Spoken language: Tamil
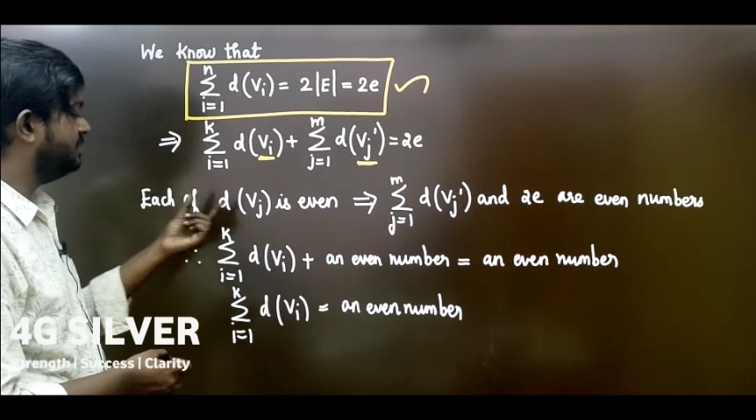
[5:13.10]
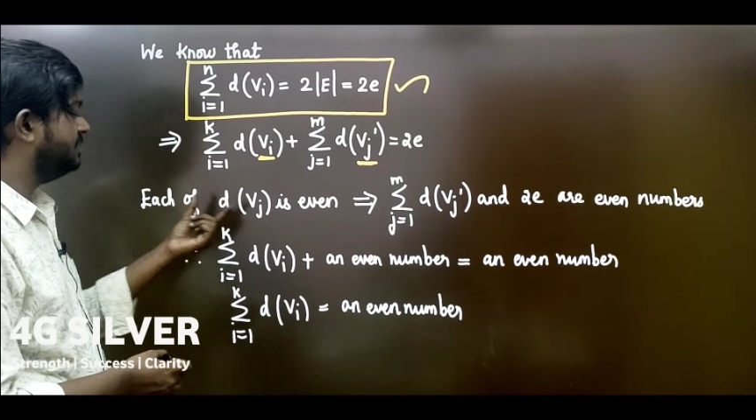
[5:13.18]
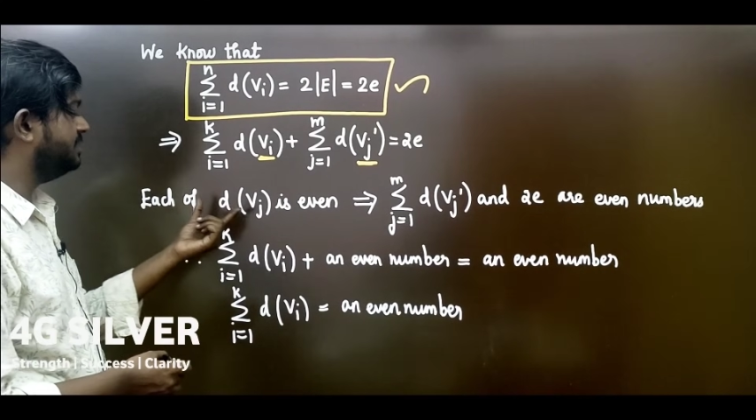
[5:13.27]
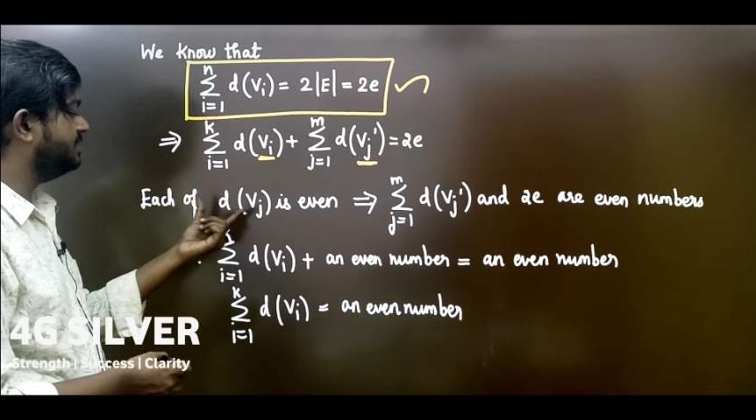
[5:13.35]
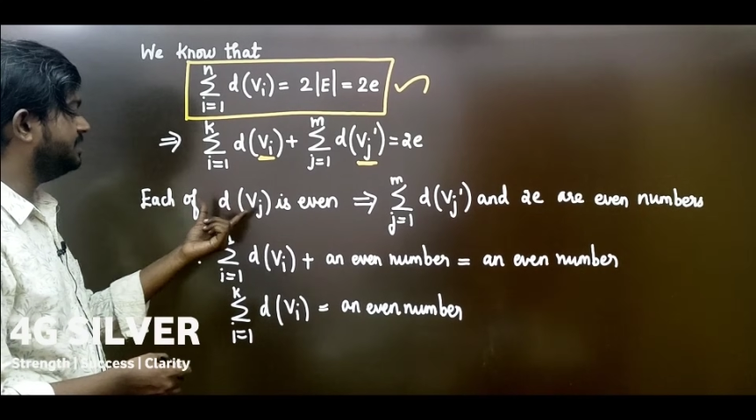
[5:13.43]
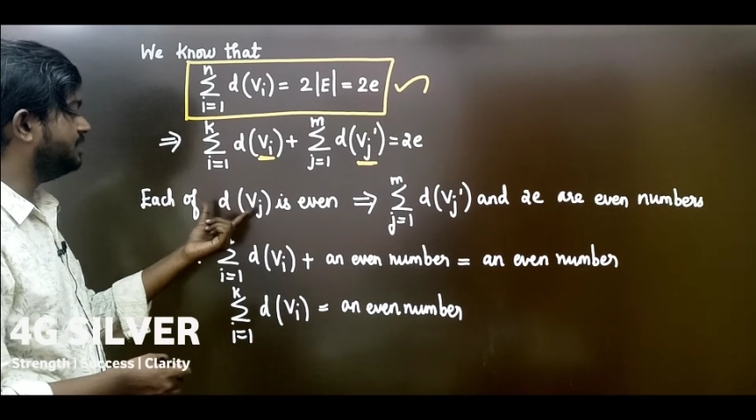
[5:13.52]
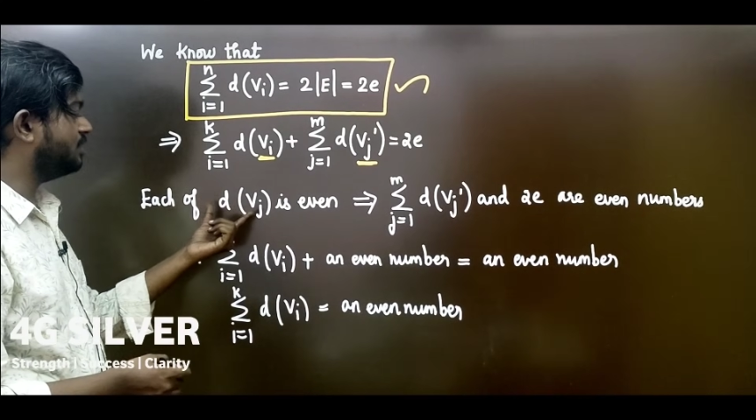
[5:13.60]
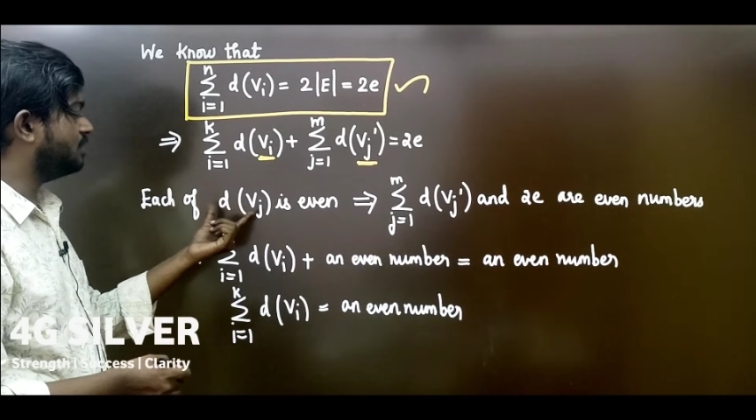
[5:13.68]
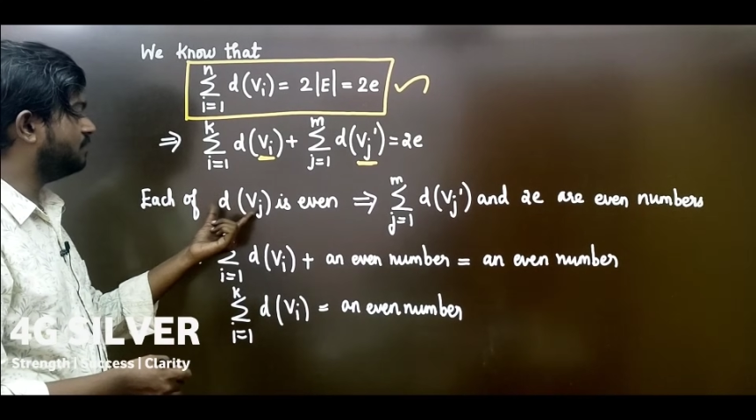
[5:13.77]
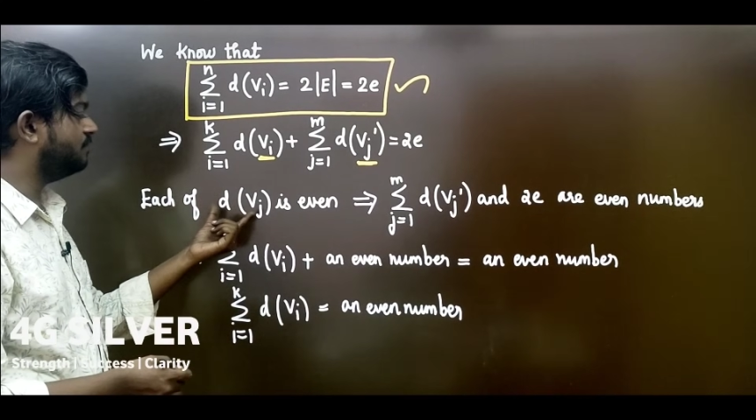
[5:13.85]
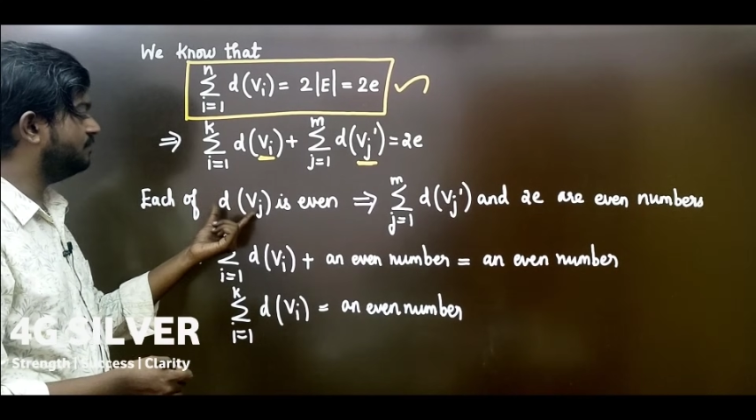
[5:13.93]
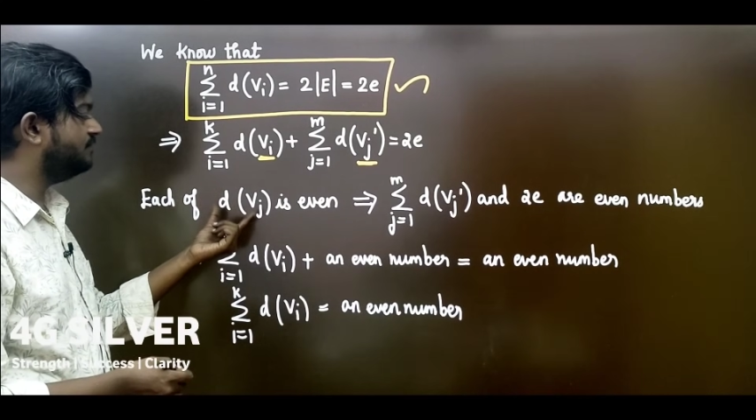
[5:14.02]
டிகிரி
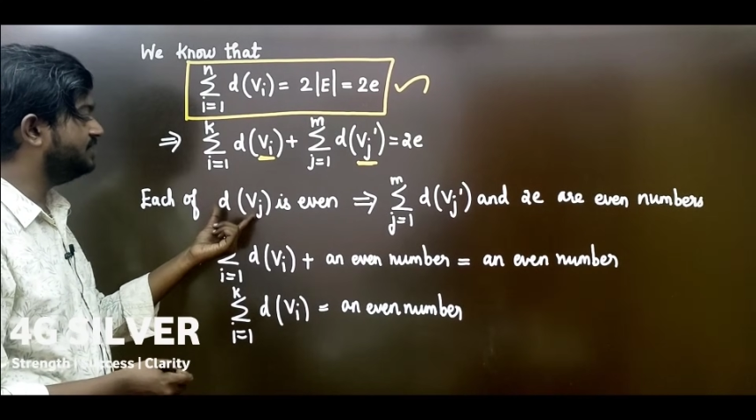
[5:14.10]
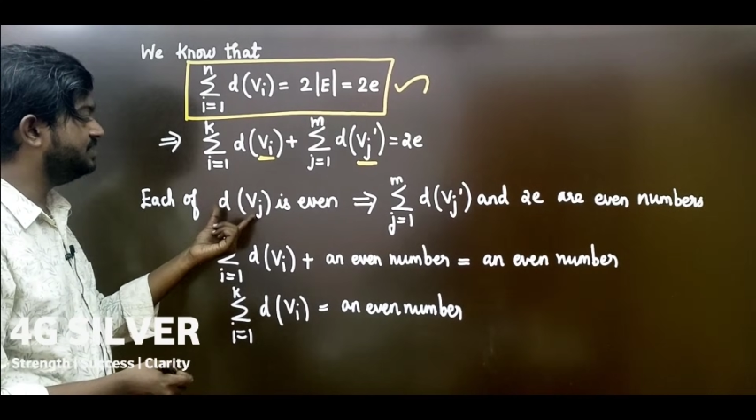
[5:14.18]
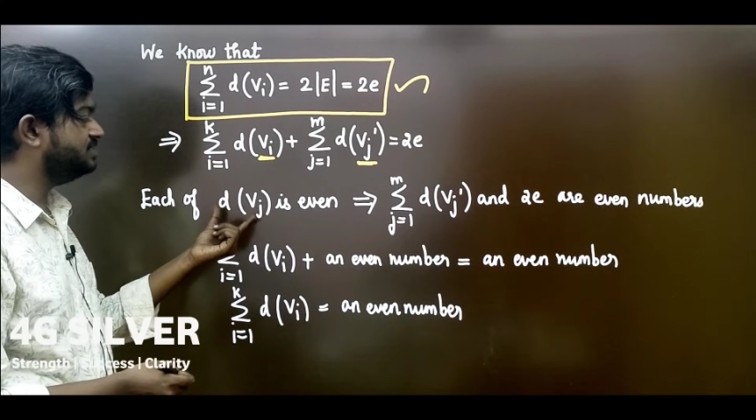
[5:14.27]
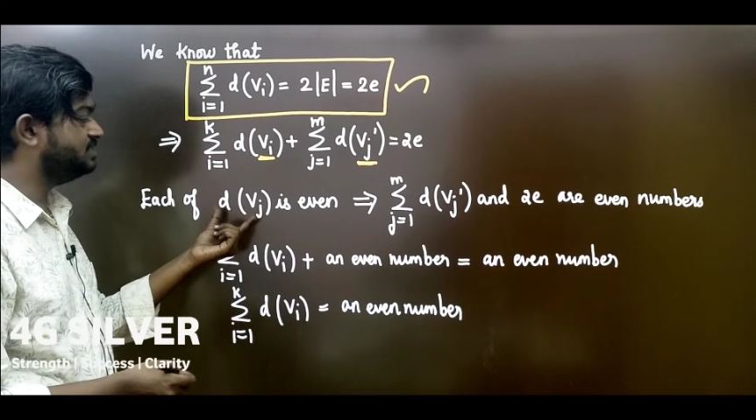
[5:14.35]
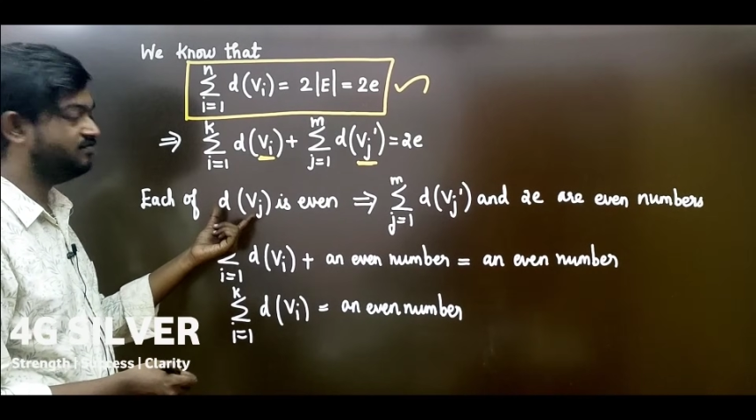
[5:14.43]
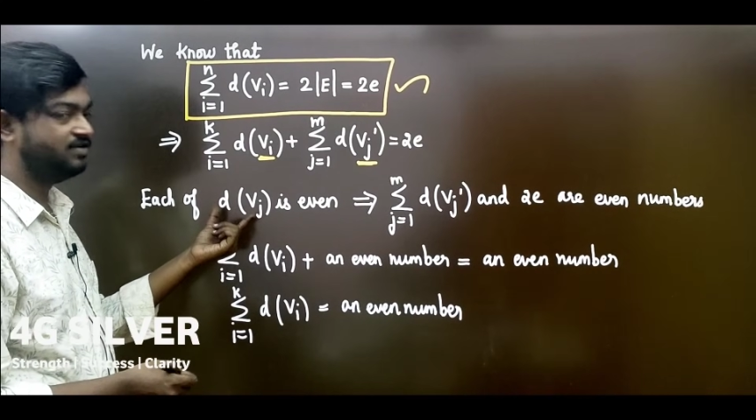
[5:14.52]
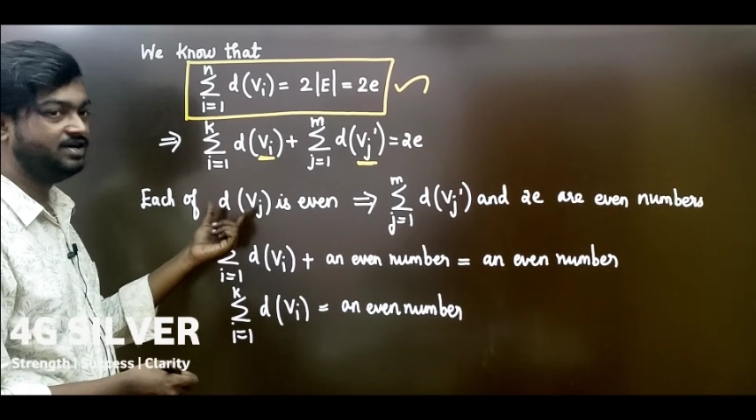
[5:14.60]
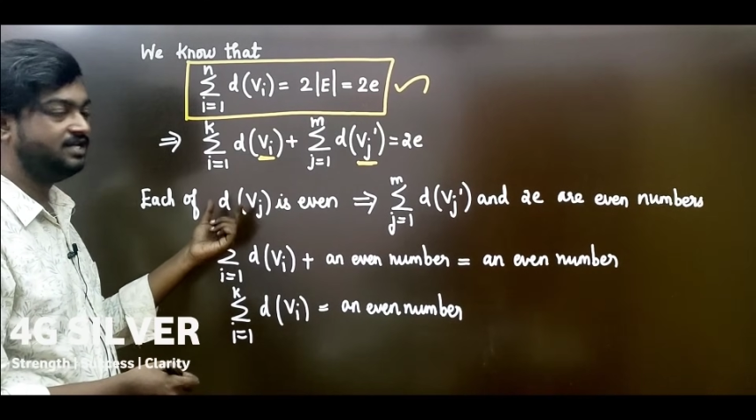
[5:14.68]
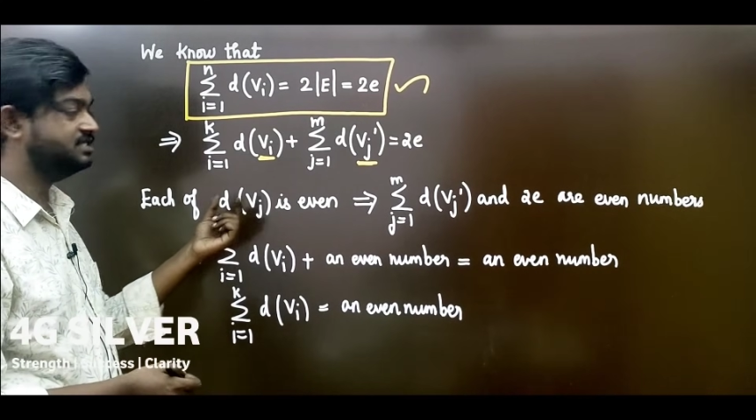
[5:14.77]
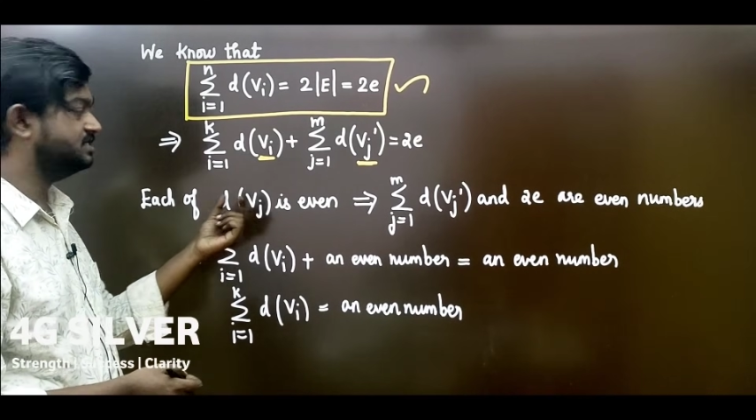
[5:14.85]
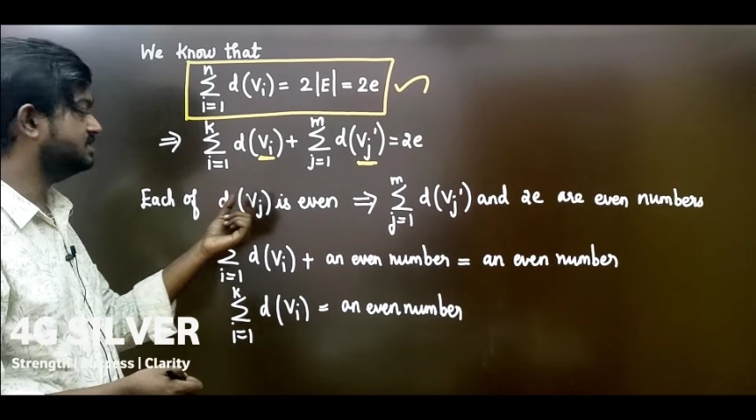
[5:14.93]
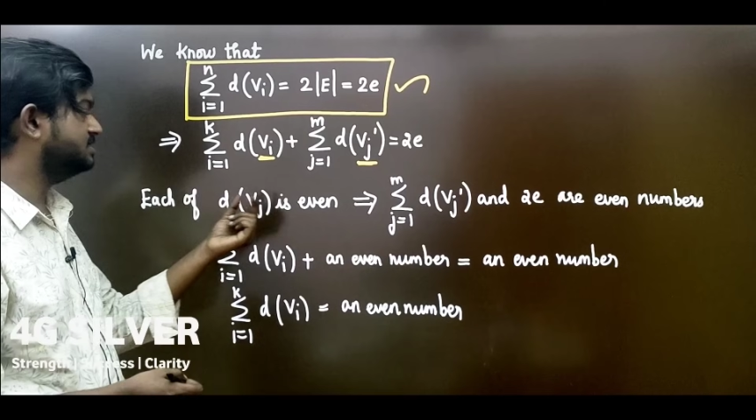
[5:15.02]
ஆஃப் விஜே
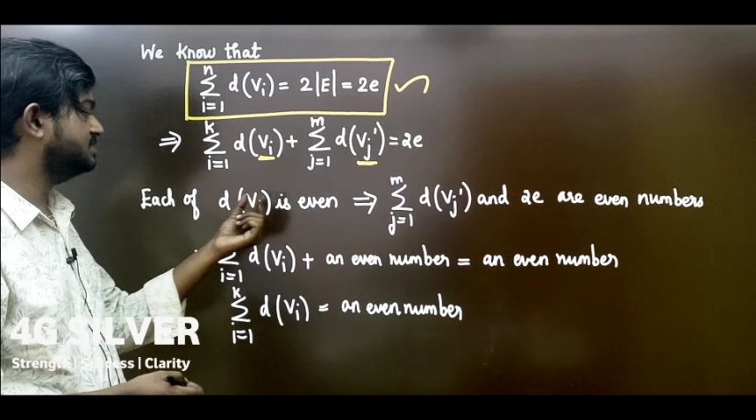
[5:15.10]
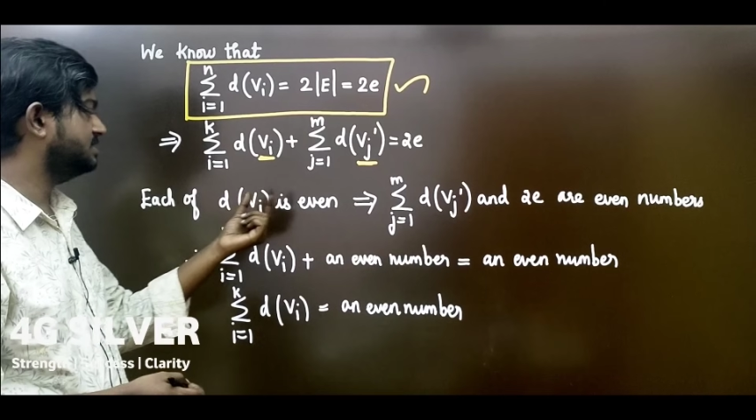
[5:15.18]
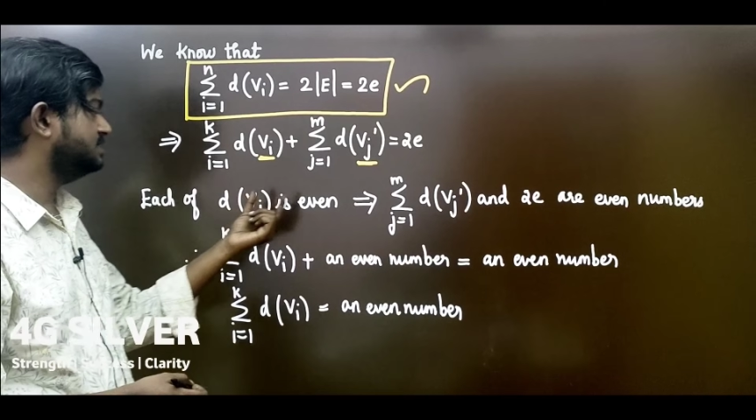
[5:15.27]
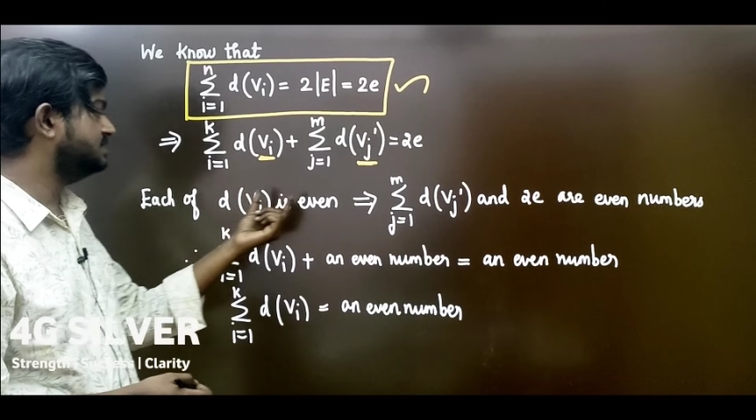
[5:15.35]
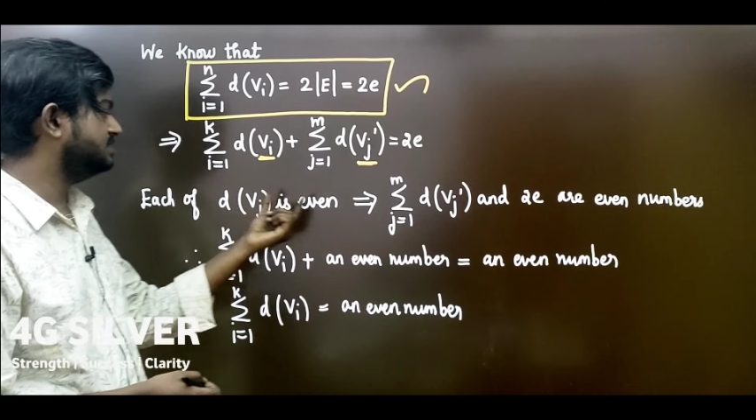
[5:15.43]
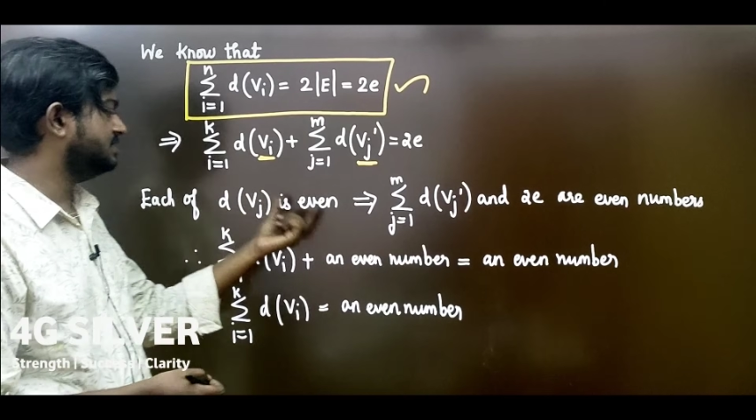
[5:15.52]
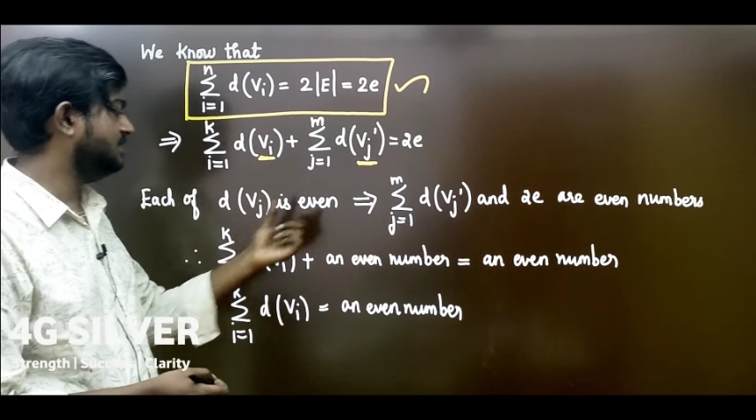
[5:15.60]
வர்டிசஸ் இஸ்